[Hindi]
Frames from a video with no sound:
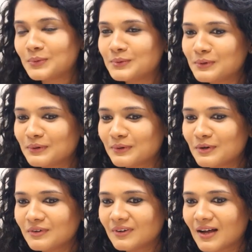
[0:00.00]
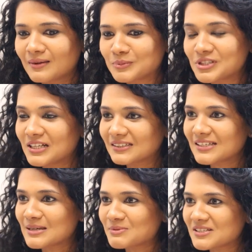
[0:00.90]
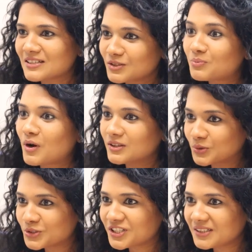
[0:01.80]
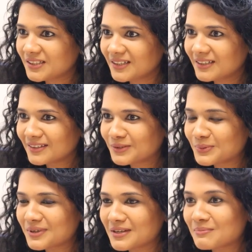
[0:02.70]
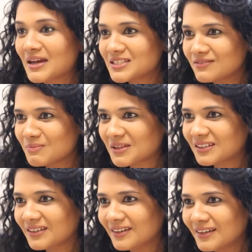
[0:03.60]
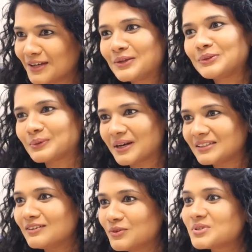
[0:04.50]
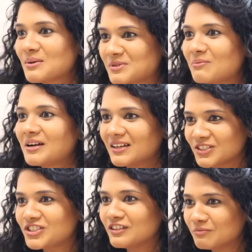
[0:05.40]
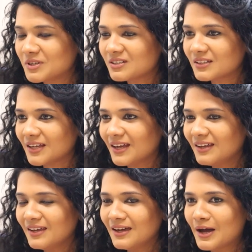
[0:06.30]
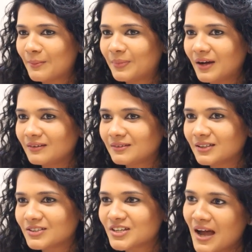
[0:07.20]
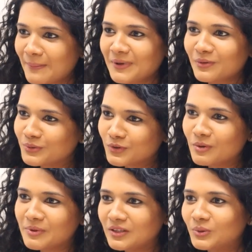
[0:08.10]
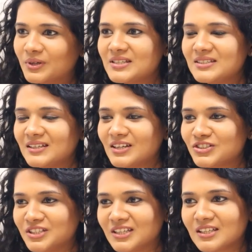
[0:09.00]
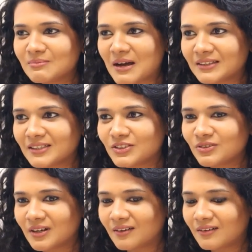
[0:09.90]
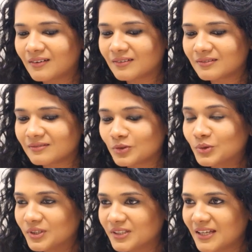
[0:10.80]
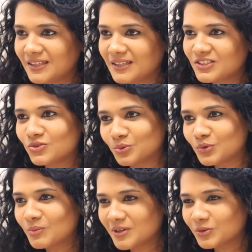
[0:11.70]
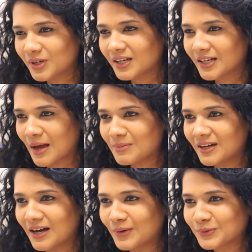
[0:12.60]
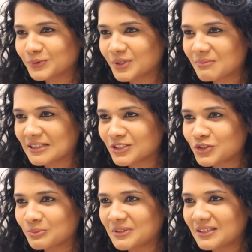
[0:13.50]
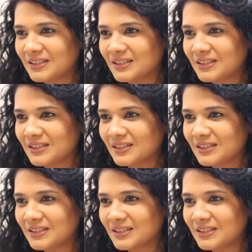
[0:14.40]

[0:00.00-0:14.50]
उन लोग को मुझे लगता है सबसे ज्यादा तो बहुत खुशी थी अच्छा। क्योंकि मैं टीवी पे थी तो आई थिंक वो सबसे बड़ा अचीवमेंट रहता है बट हम्म। uh, जहाँ पे उनको भी थोड़ी सी अश्लील uh, की बातें uh, उन्होंने देखी उनको भी थोड़ा ख़राब लगा उनको थोड़ी बातें चुभी